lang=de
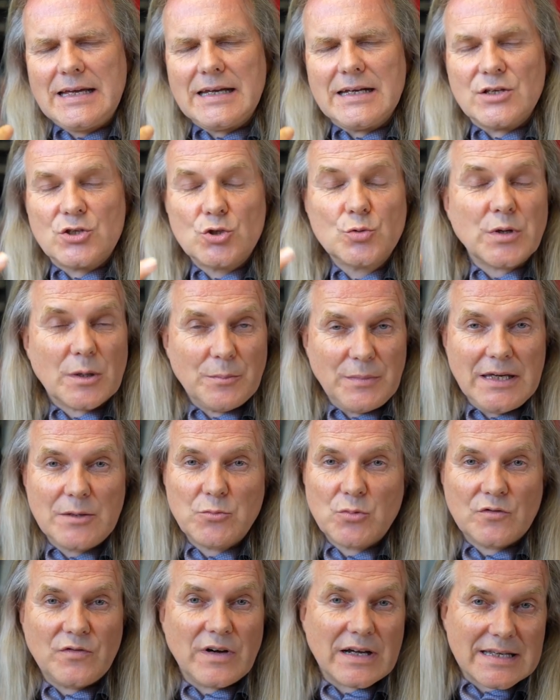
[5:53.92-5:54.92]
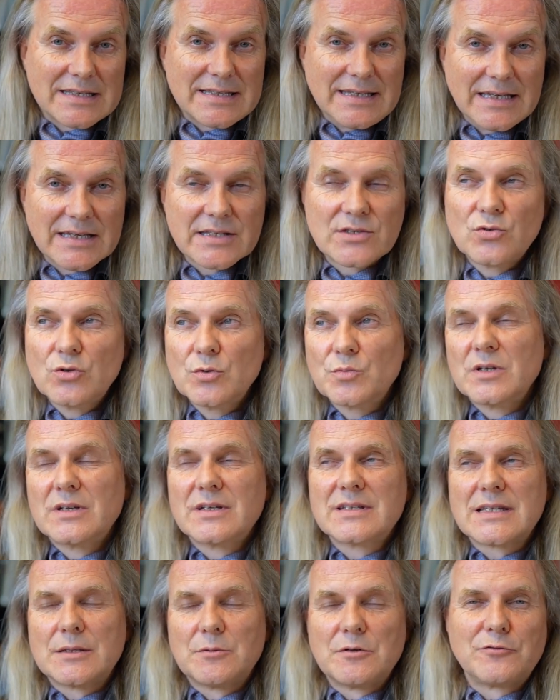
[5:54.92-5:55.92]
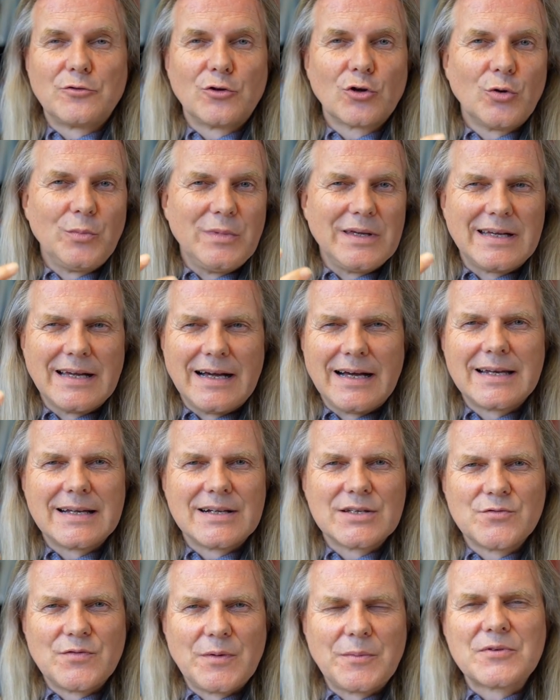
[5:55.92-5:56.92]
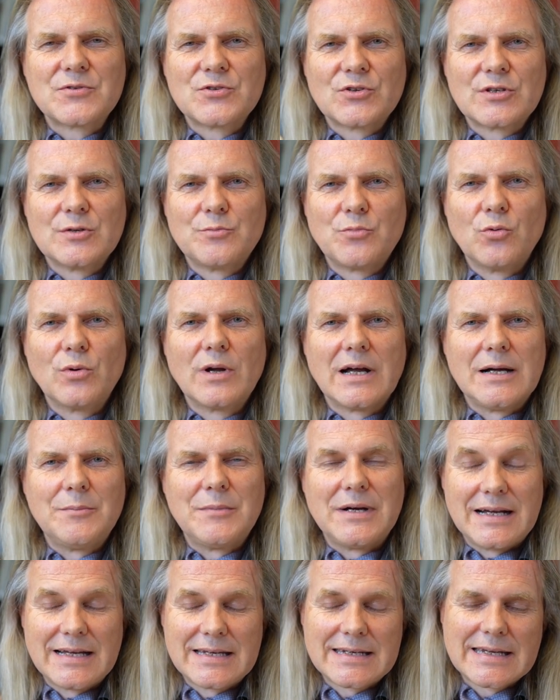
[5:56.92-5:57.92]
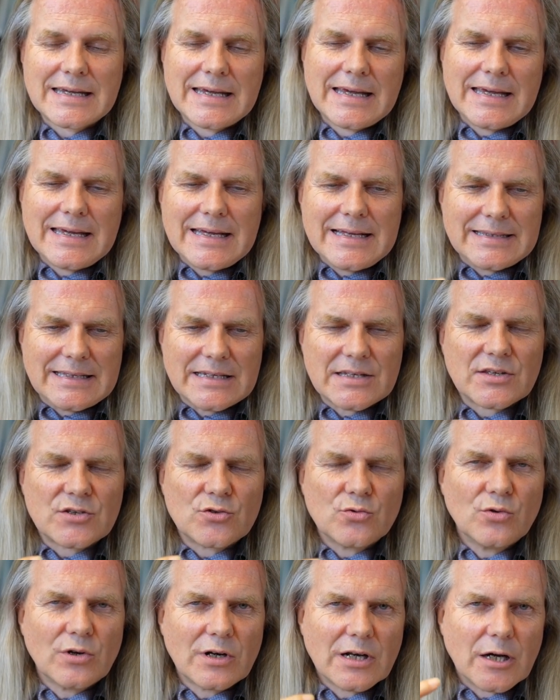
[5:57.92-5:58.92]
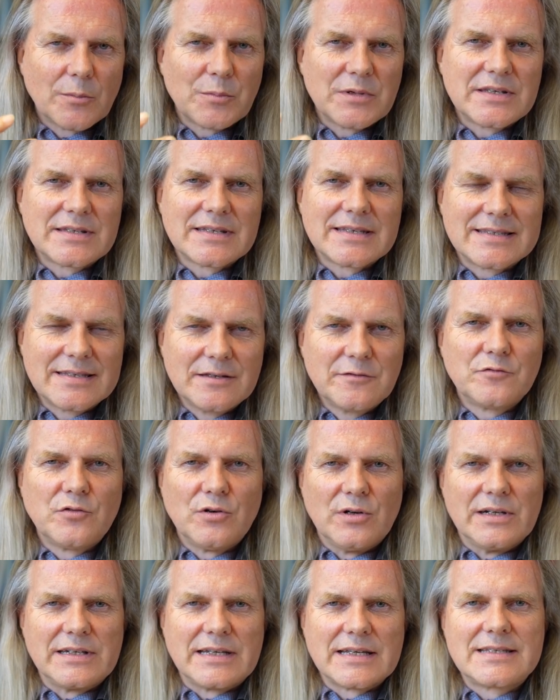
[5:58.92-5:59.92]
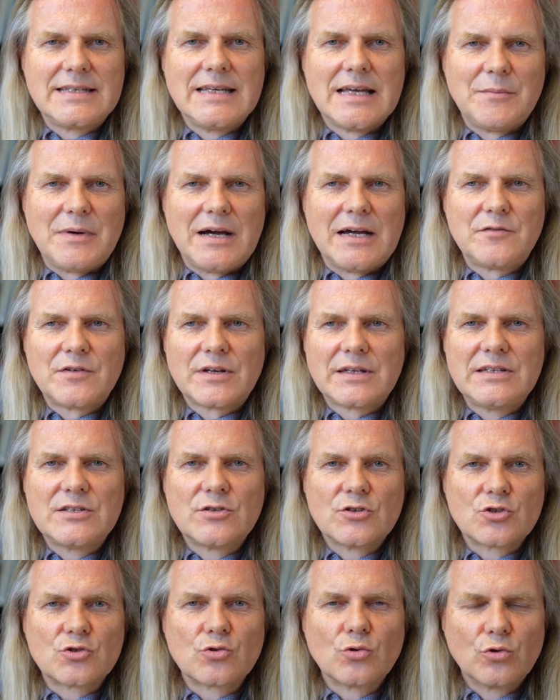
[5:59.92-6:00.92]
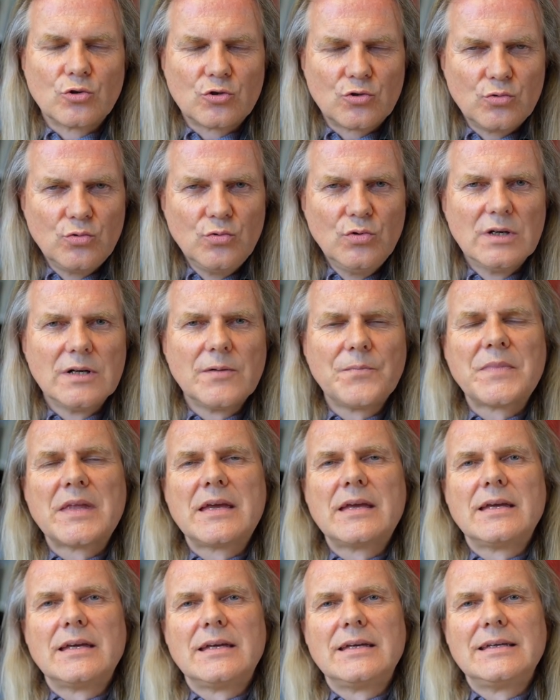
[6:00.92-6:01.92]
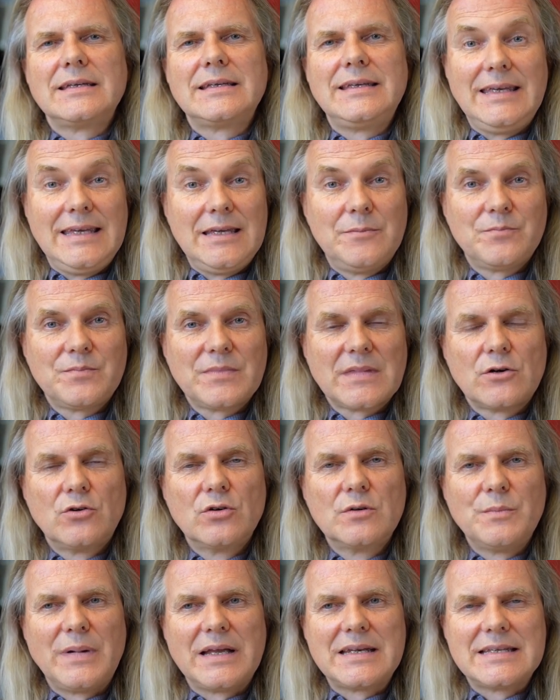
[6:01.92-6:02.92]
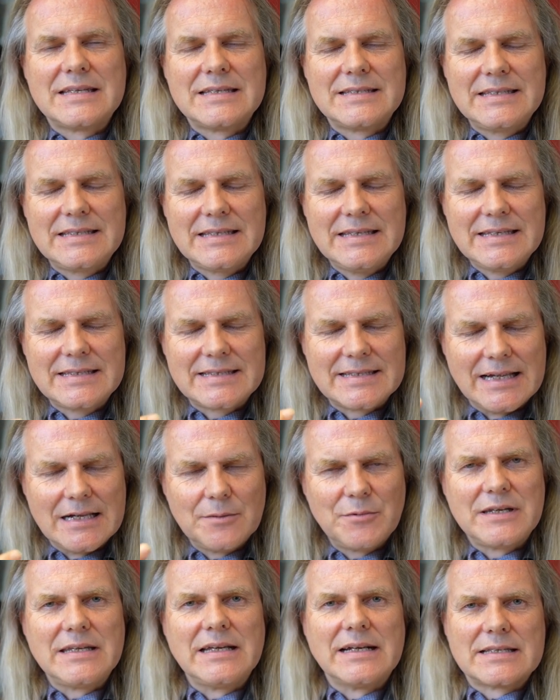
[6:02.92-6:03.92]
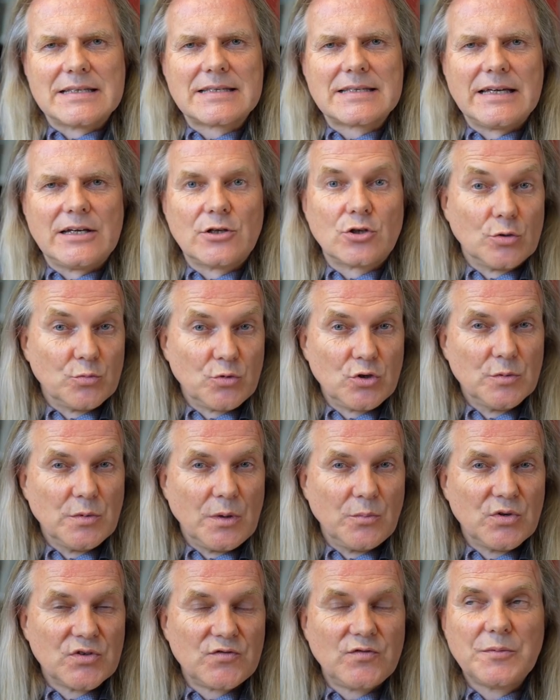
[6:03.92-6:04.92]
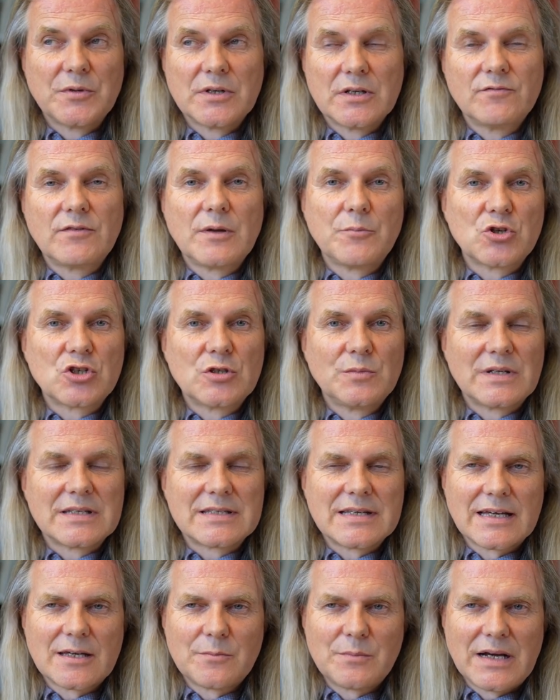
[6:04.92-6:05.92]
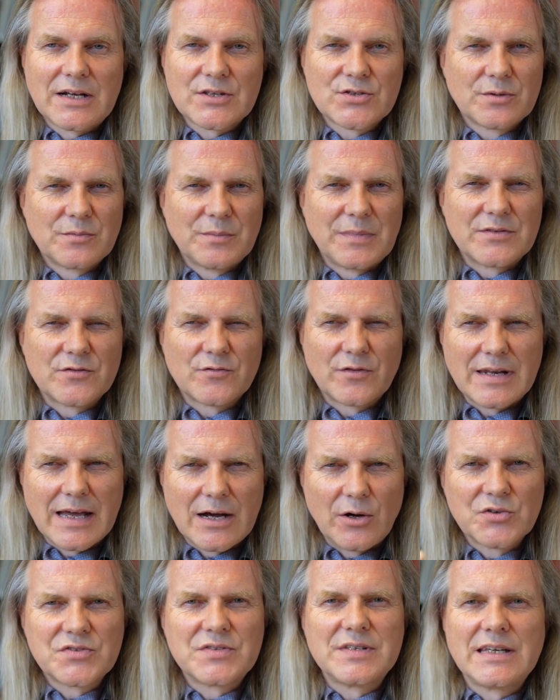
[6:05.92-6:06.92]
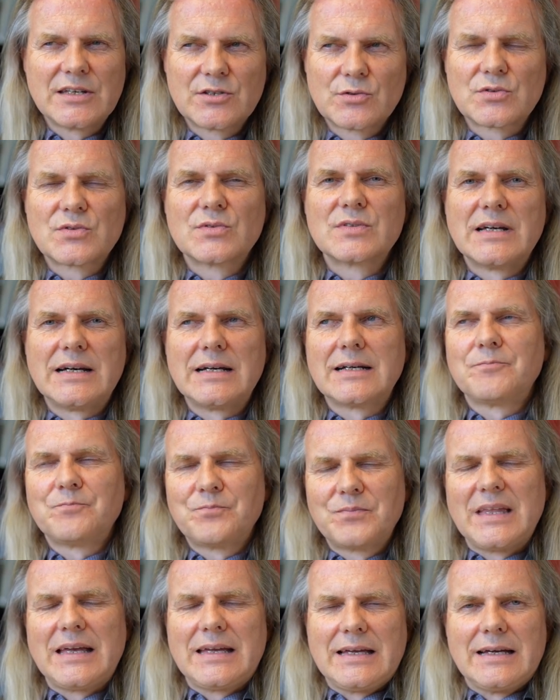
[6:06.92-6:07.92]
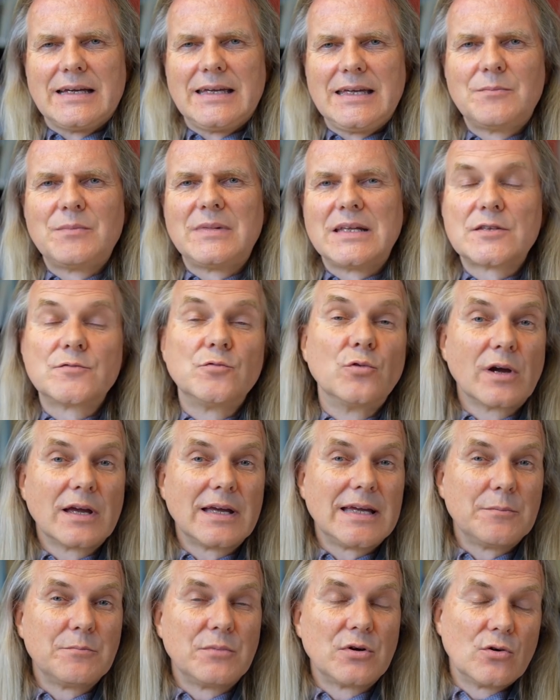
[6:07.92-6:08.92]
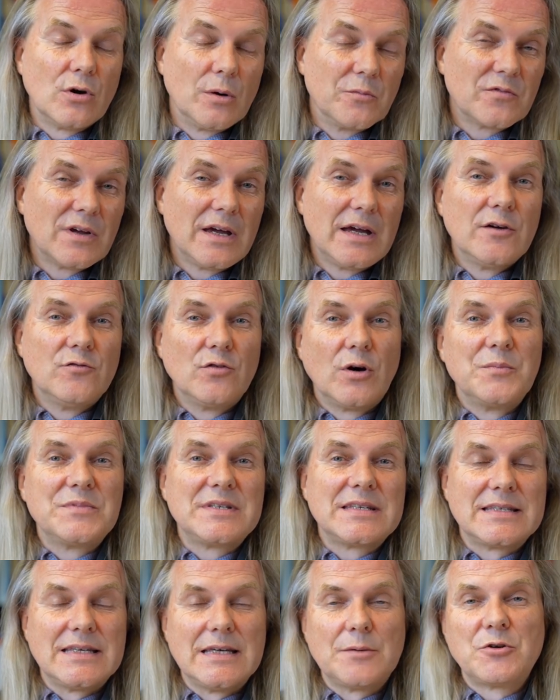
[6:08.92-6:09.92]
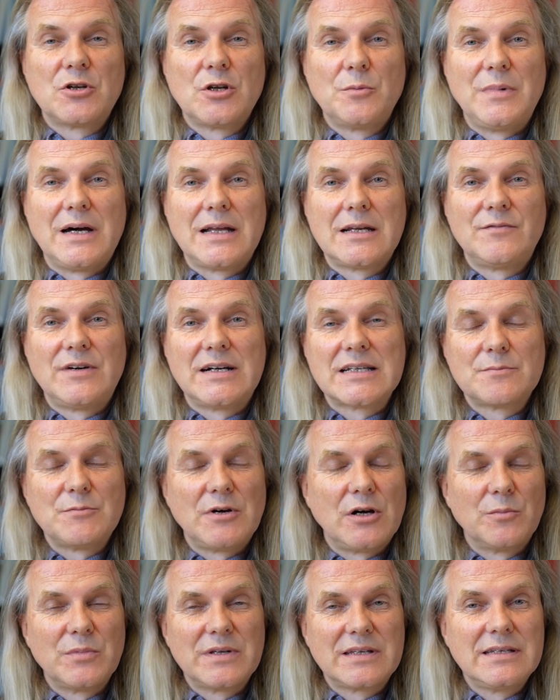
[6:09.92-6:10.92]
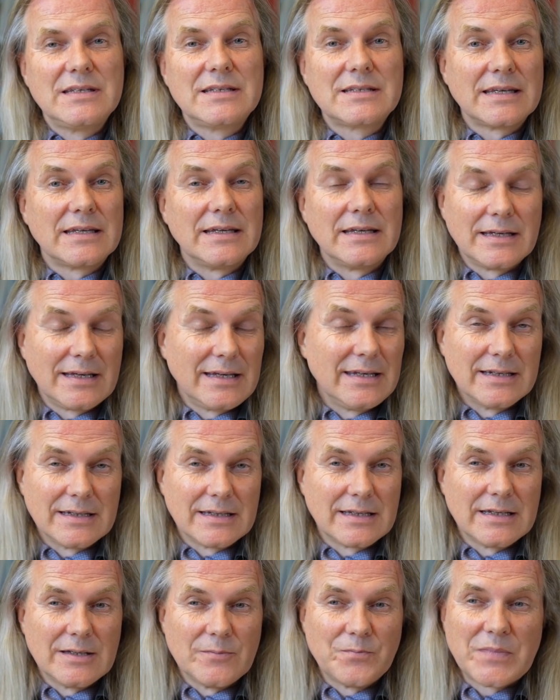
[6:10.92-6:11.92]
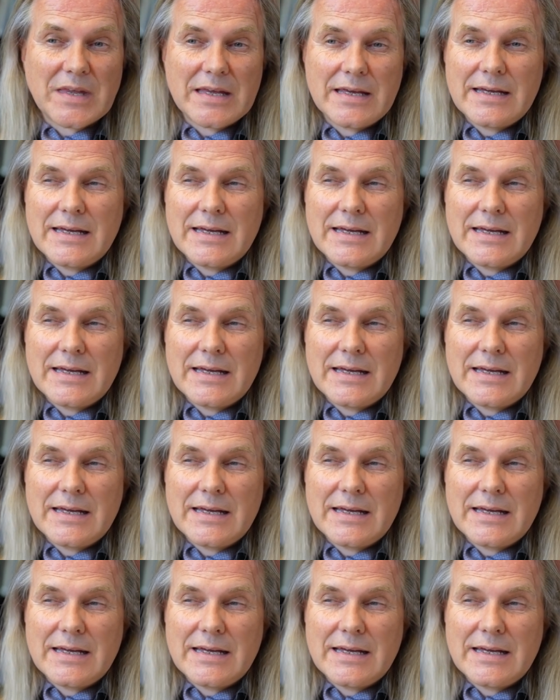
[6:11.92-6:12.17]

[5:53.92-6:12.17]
äh, Super Memo war das erste übrigens, aber vollkommen egal. Also wenn man solche Programme hat, dann ist es unglaublich sinnvoll, dass die einem einfach diese Struktur äh, geben und man sich nicht selber die Zeit drum kümmern muss, wie man irgendwie bestimmte Sachen macht, sondern man von außen her sozusagen, naja, eben das vorgegeben bekommt, worum sich selber normalerweise im Augenblick nicht äh, erinnern kann.